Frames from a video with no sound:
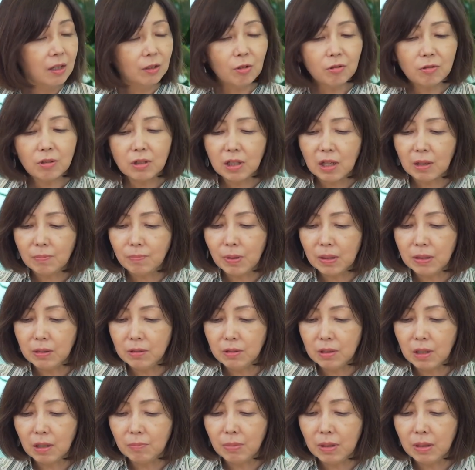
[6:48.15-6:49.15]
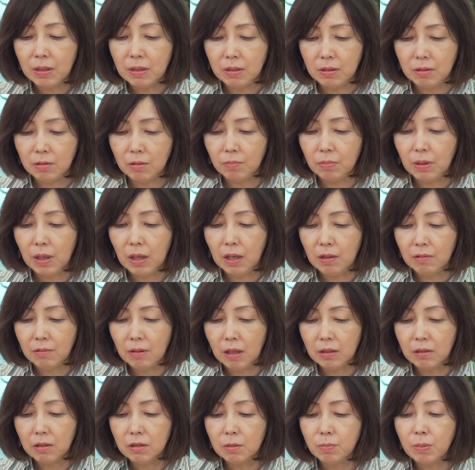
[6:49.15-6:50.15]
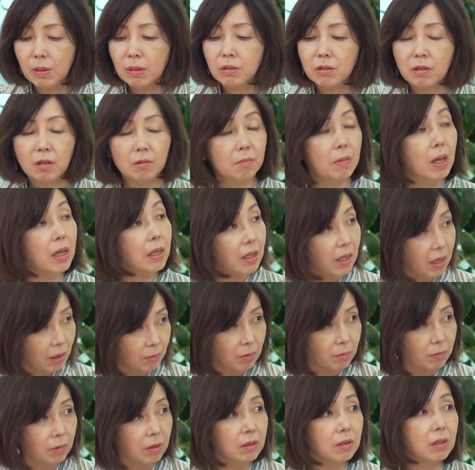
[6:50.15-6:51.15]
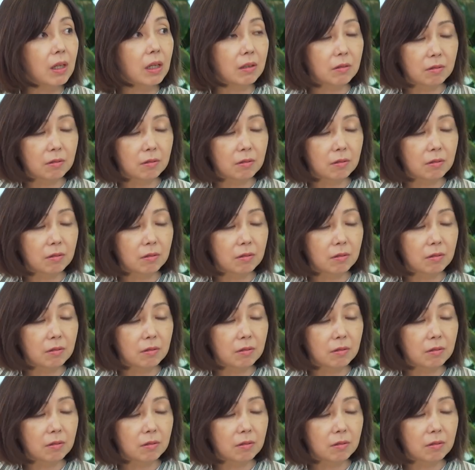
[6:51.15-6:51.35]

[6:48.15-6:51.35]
特にやっぱりユーザーベースの場合はニュースピックスというメディアも持って